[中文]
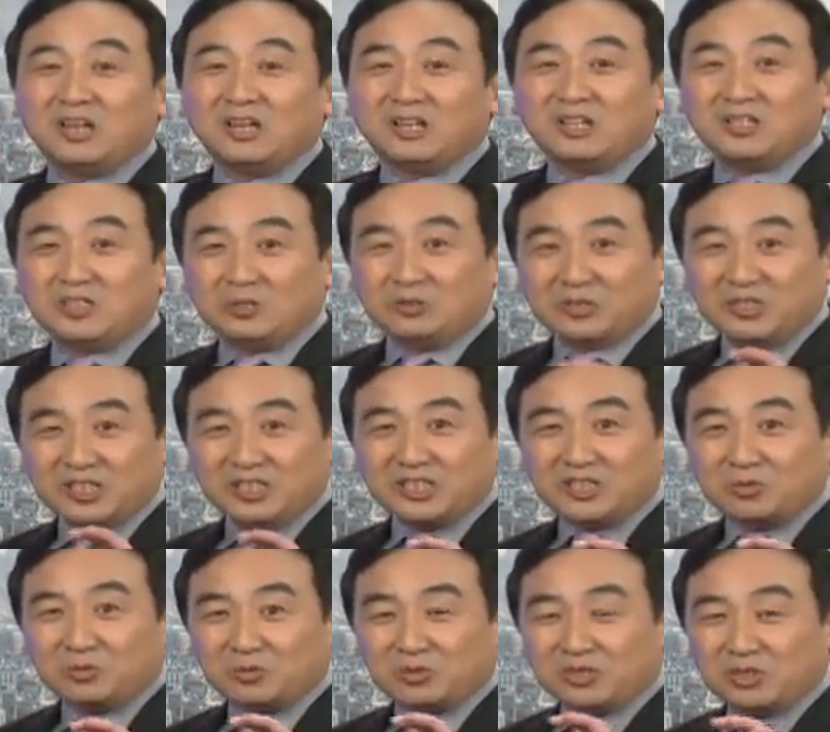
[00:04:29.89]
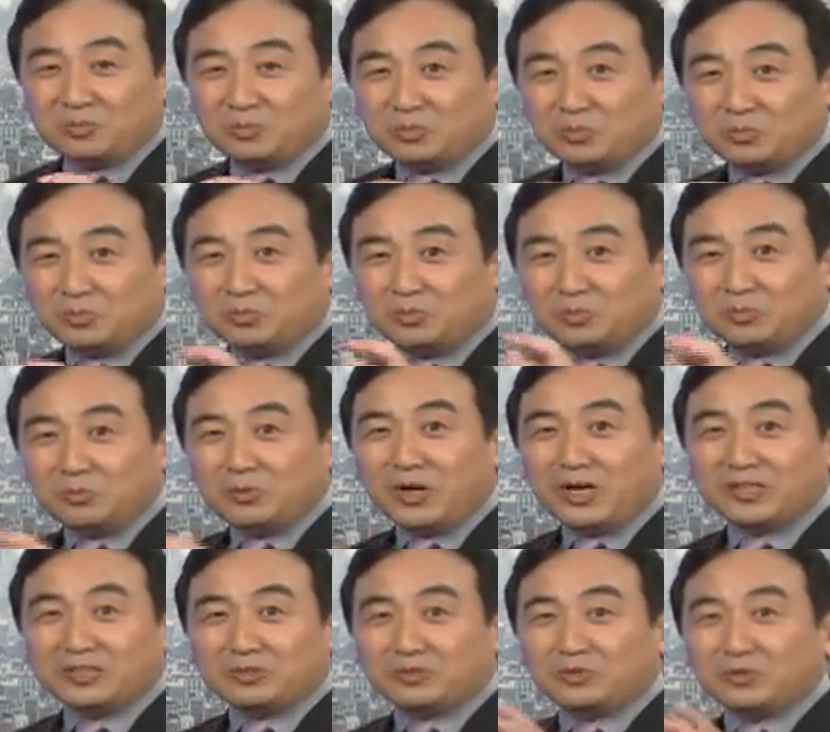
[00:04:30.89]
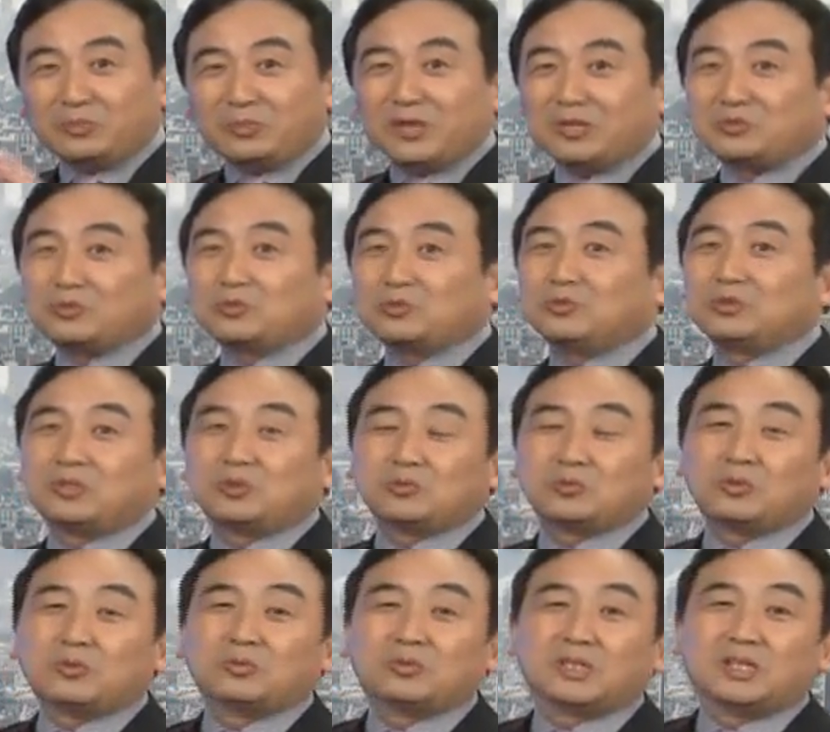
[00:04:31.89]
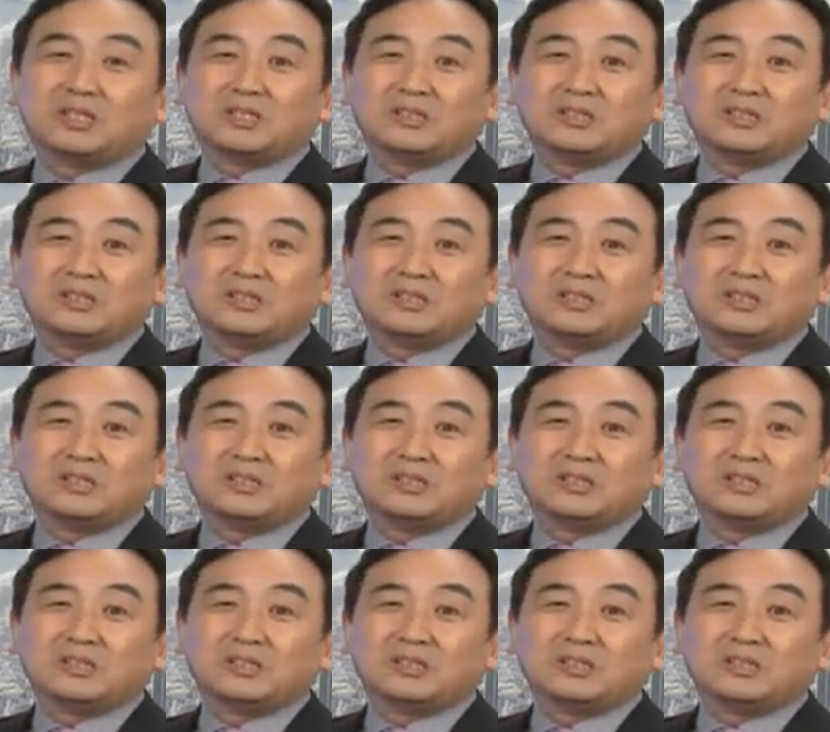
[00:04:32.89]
而有些气功师不愿意随便出手动的。